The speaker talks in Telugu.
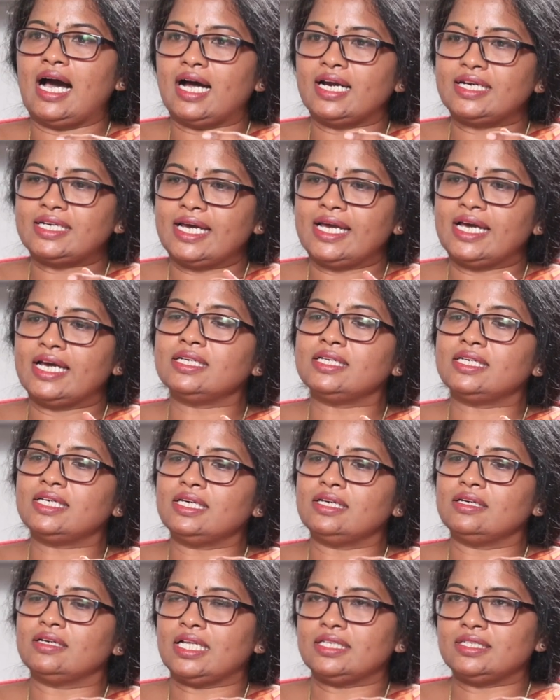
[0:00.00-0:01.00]
ఆ
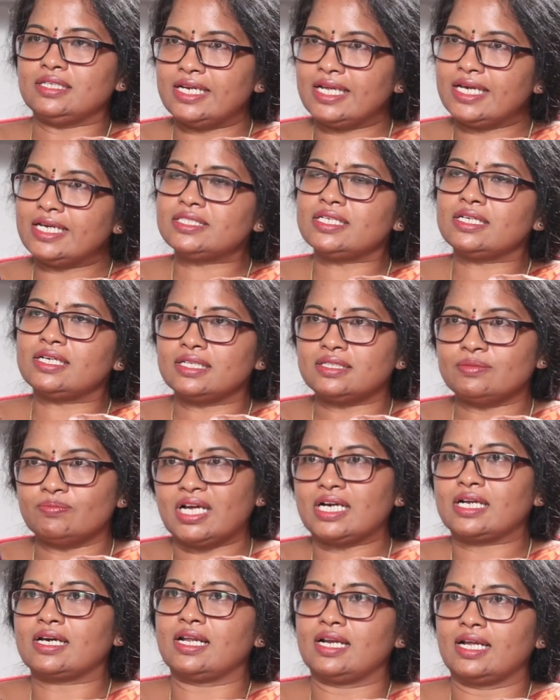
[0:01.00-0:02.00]
టయానికి అది నేచర్ అది
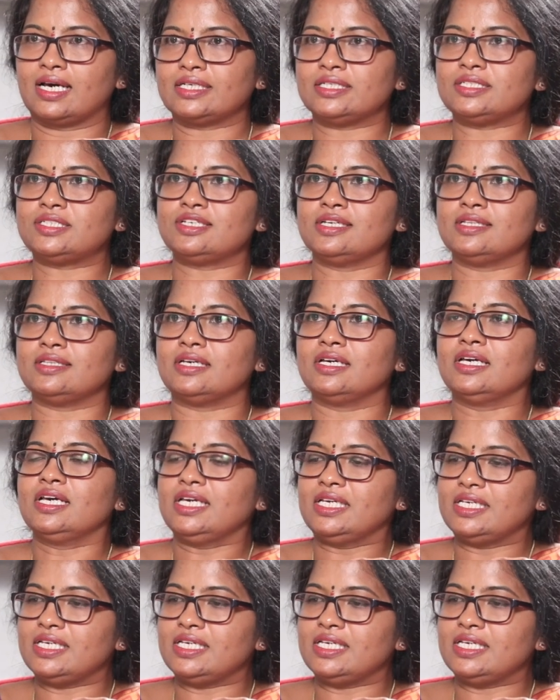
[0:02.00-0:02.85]
మనకు అలా ఇచ్చింది